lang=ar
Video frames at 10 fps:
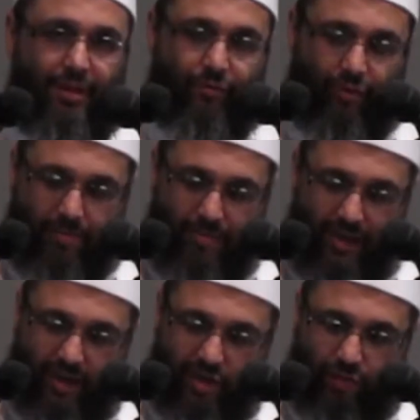
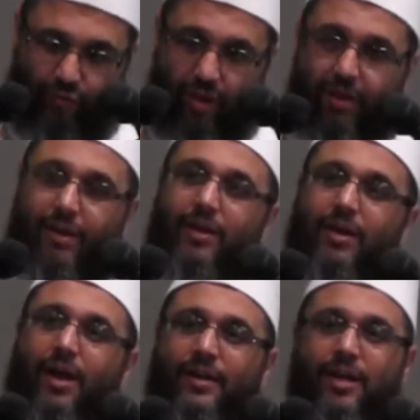فلما كشف
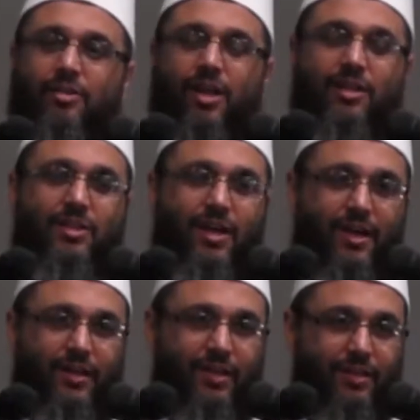عن قطعة
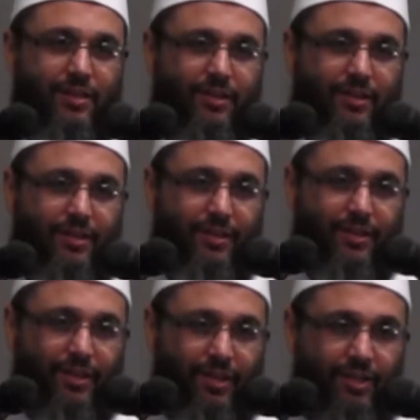الحرير
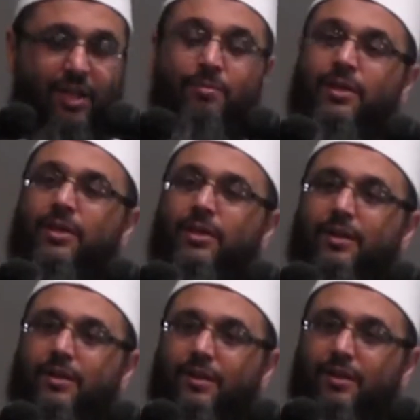إذا
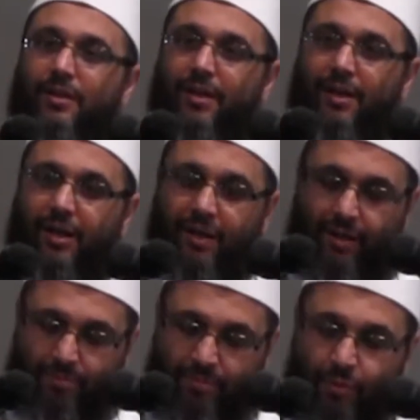
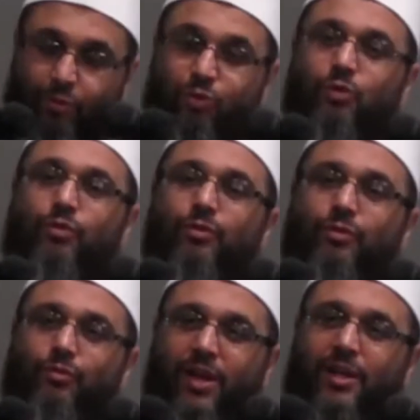بالموجود
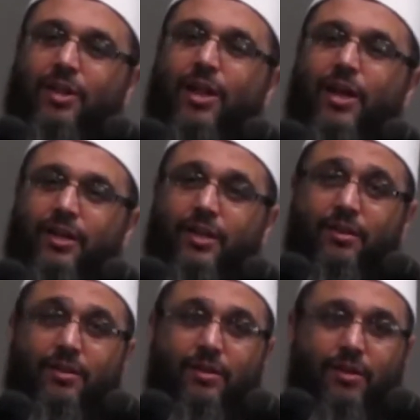في هذا
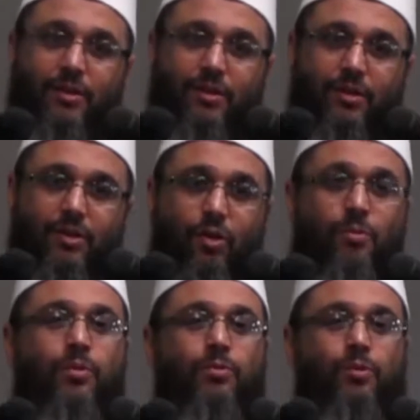الحرير
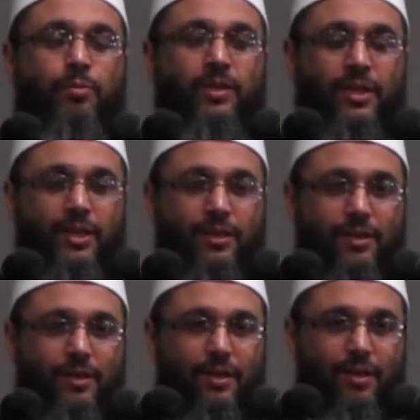أم
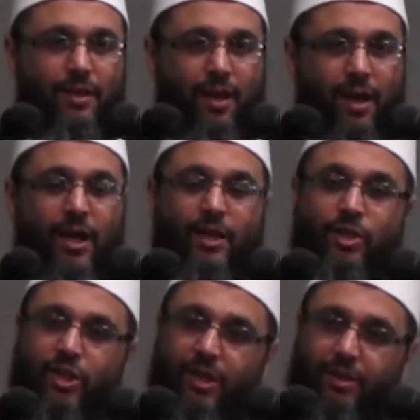المؤمنين
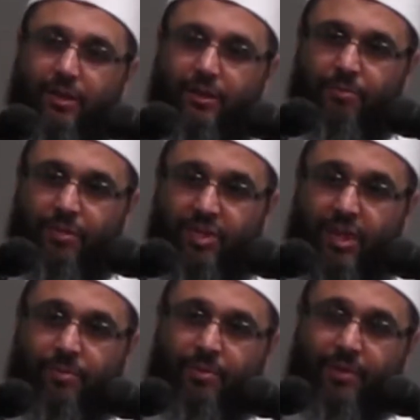عائشة بنت
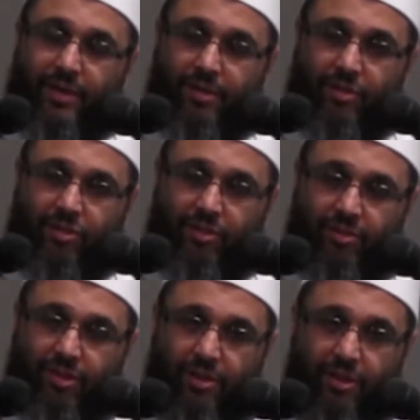أبي بكر
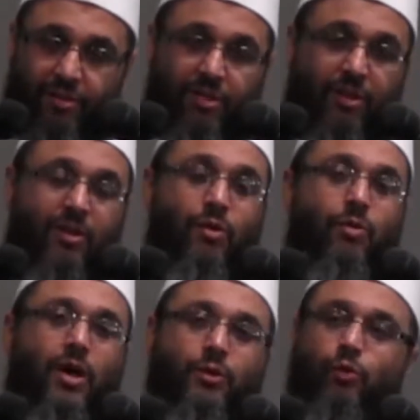الصديق رضي
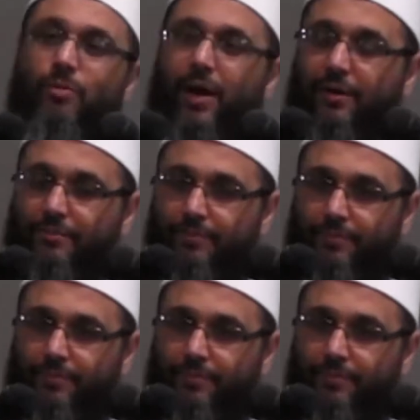الله عنهما